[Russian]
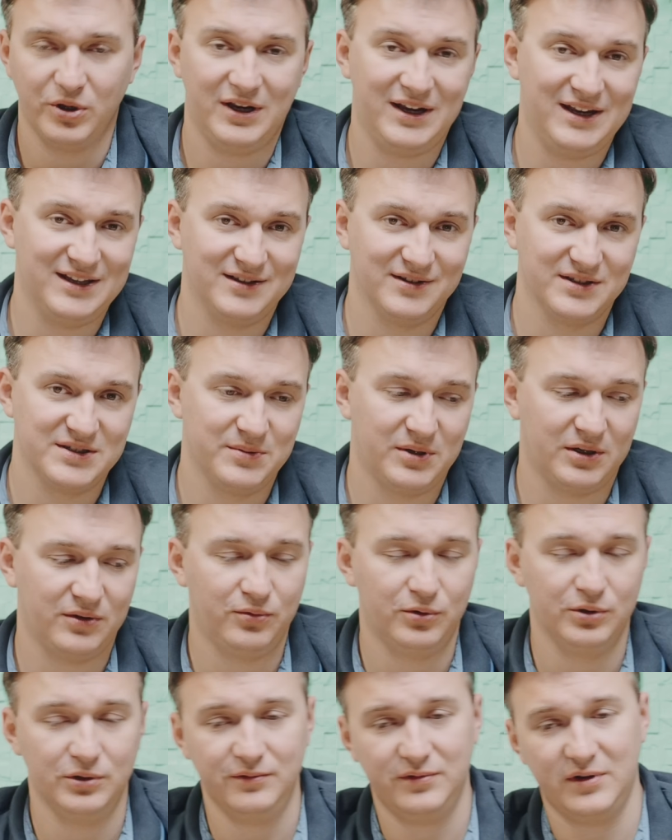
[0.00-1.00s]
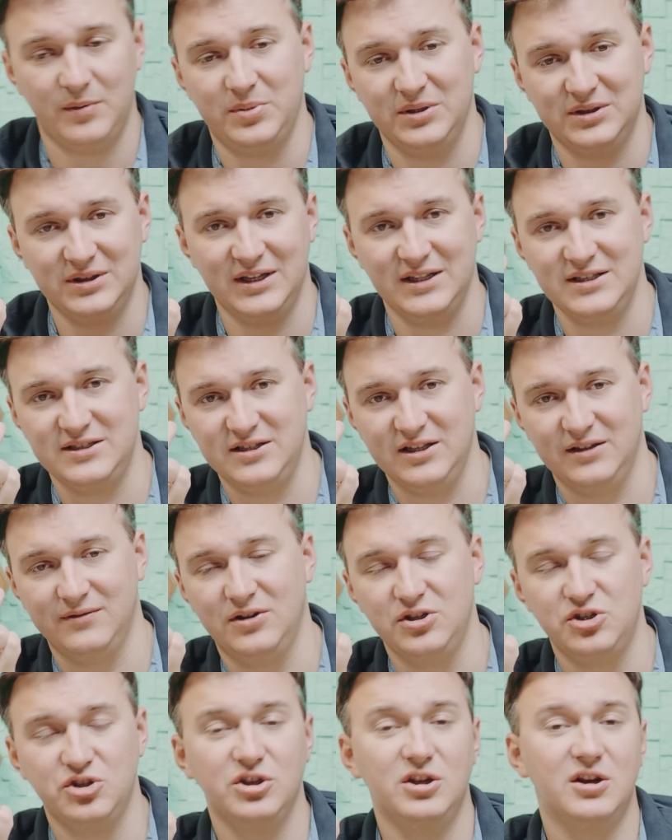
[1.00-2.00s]
этих смартфонов А15,
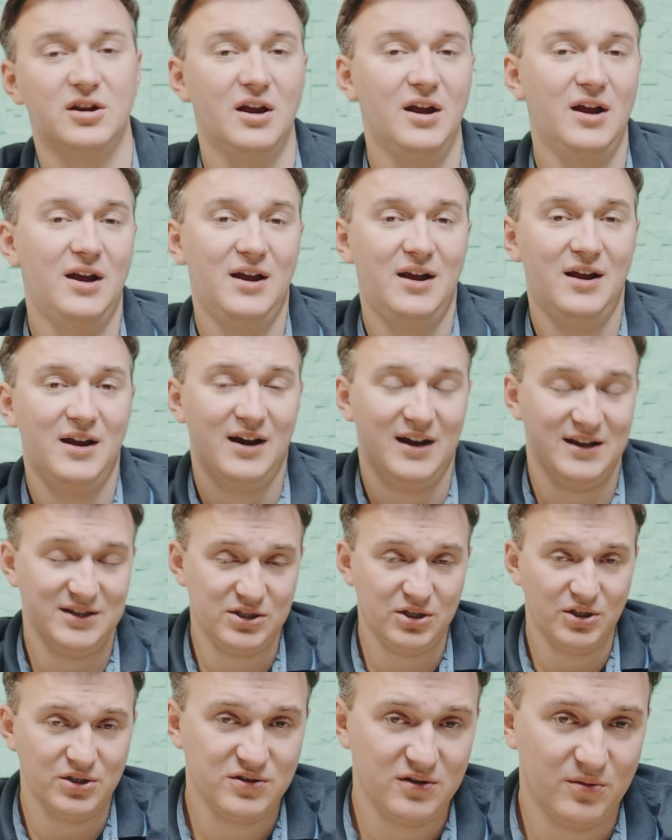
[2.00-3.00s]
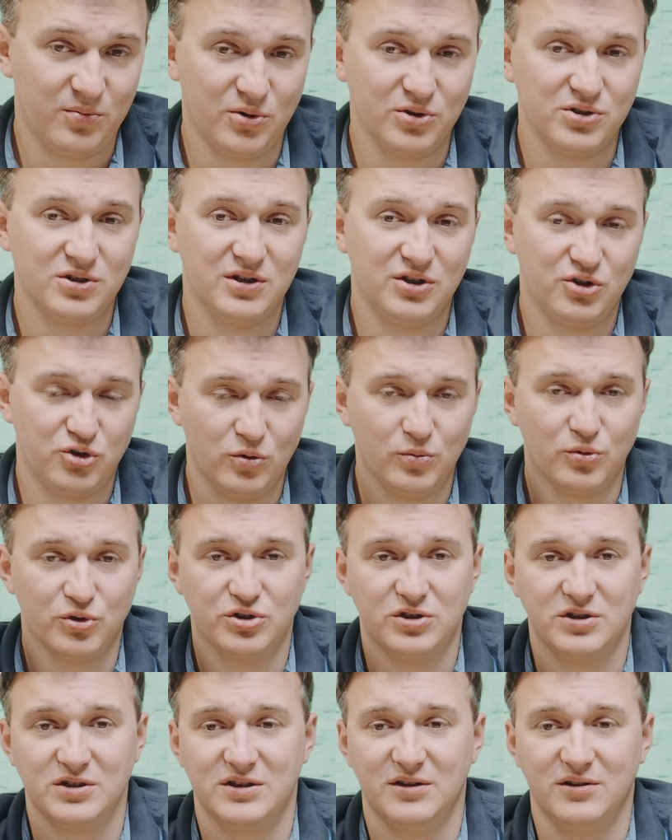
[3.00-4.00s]
А24. Останутся вопросы, еще
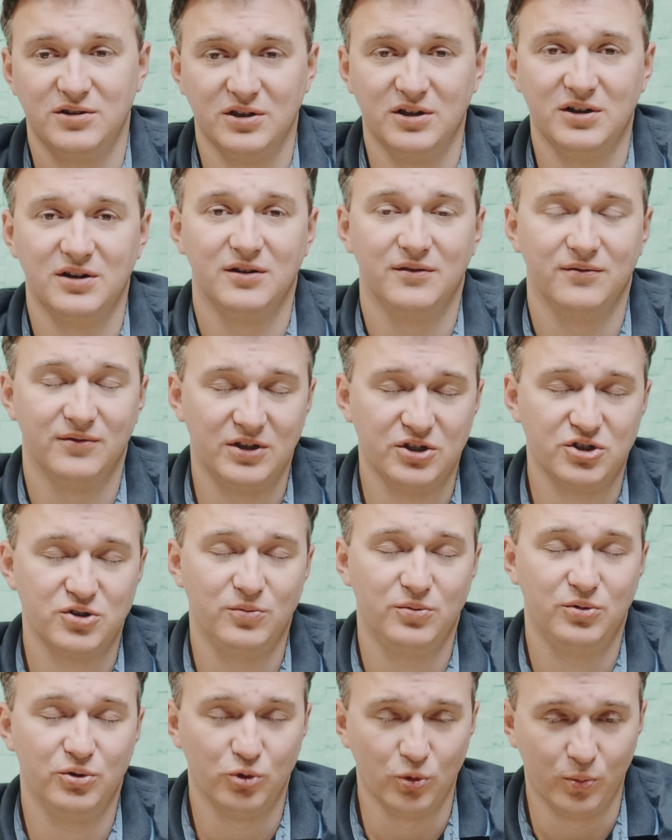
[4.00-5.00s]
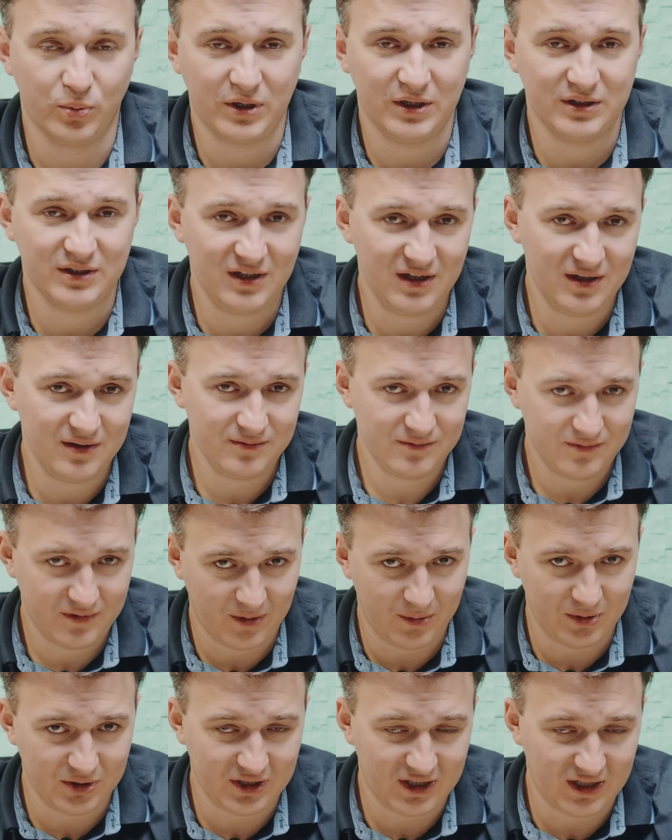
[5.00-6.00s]
можете задать их в нашем YouTube-канале в
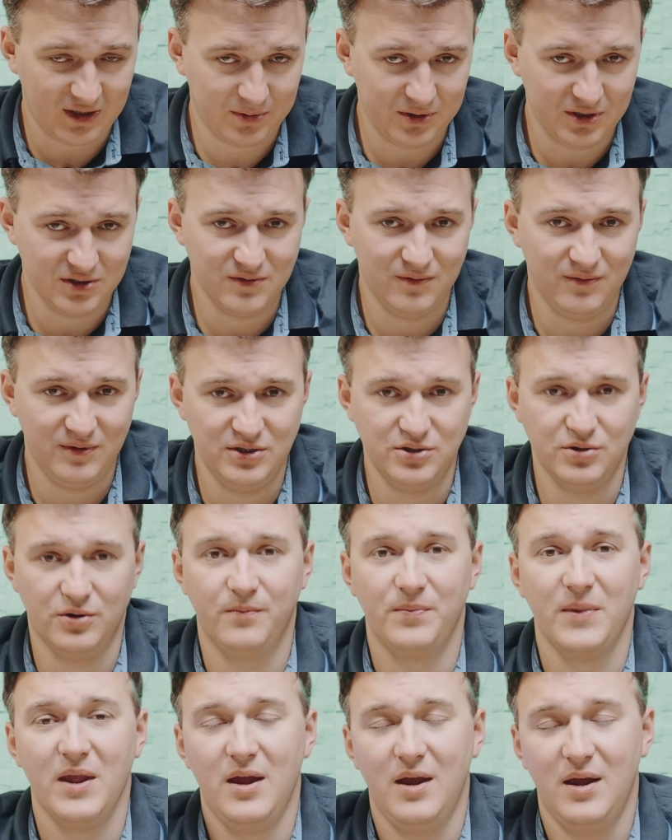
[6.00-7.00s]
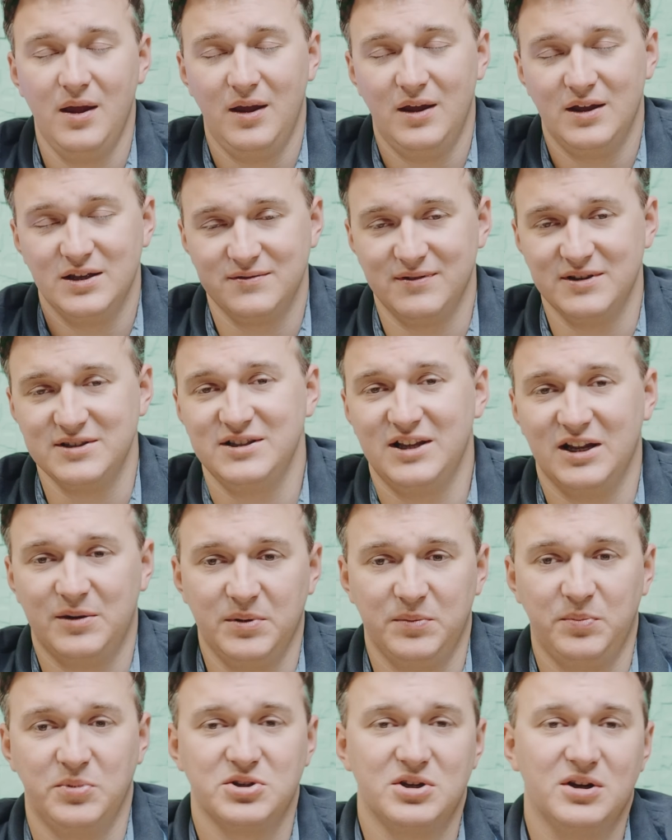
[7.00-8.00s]
комментариях под этим видео. С вас лайк,
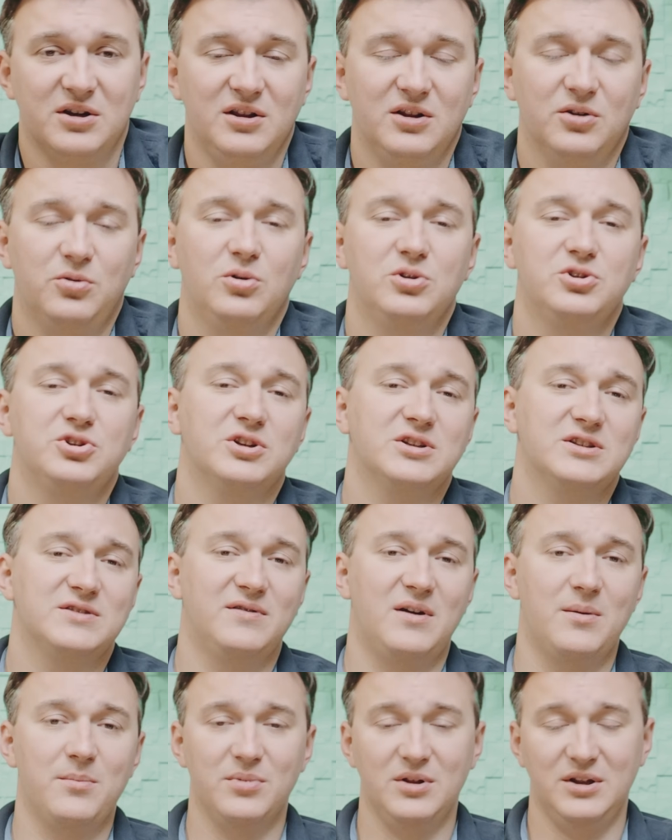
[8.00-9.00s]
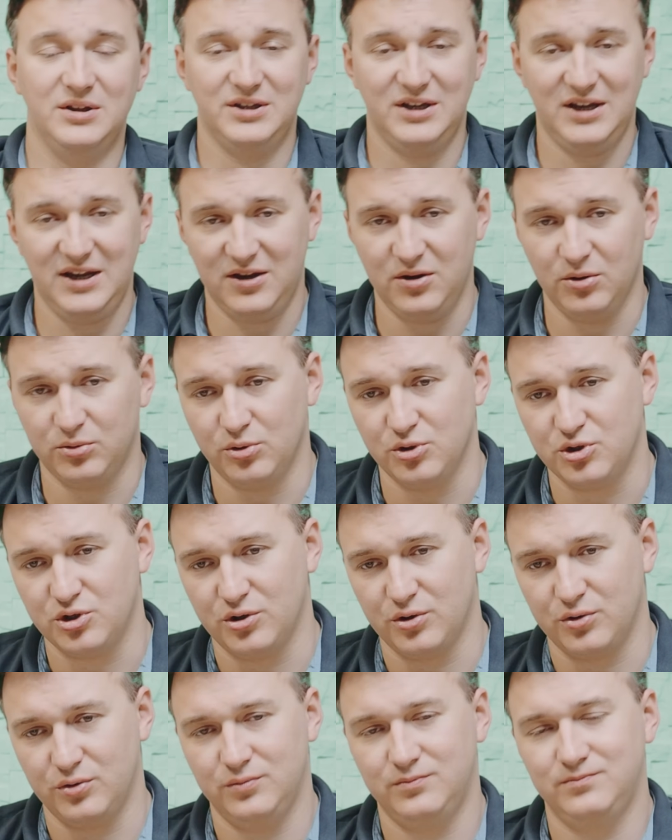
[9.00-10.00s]
подписка, колокольчик. С вами был Андрей,
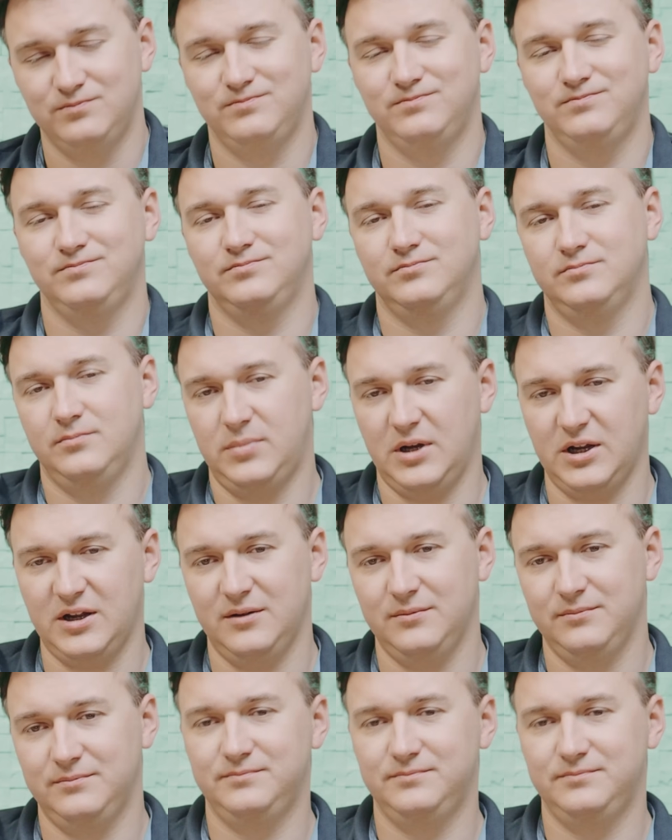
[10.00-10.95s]
кик.ру. Пока.